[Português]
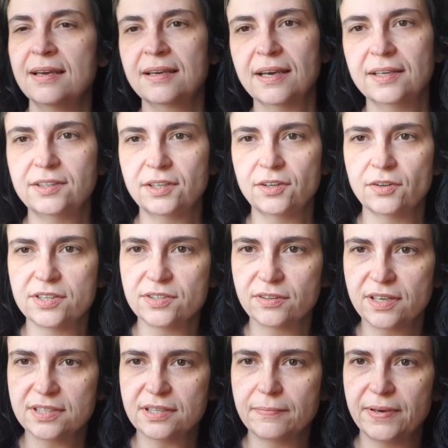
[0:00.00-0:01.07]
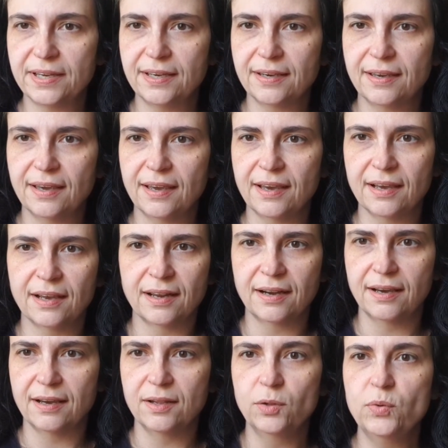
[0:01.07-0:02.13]
cá entre nós, alguém saberia quem
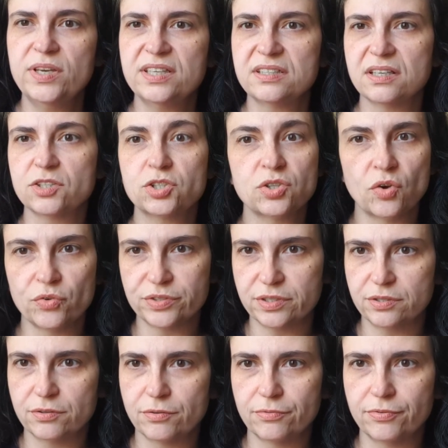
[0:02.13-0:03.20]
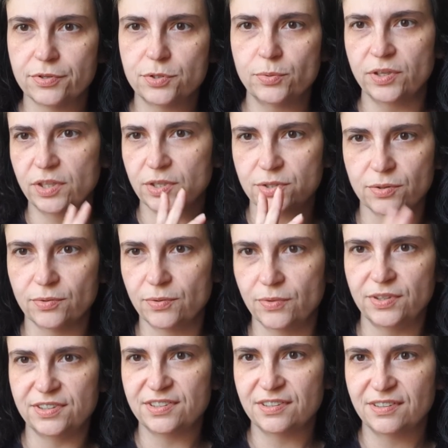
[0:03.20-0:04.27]
era Luísa Sonsa se não fosse o Whindersson
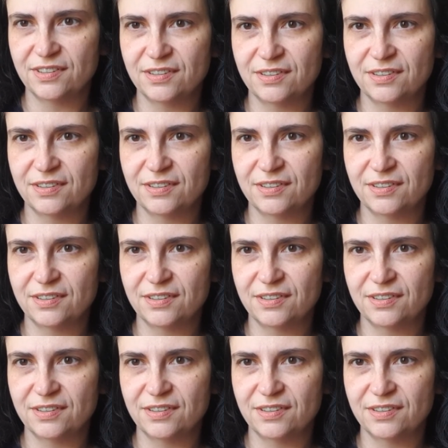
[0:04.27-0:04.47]
Nunes?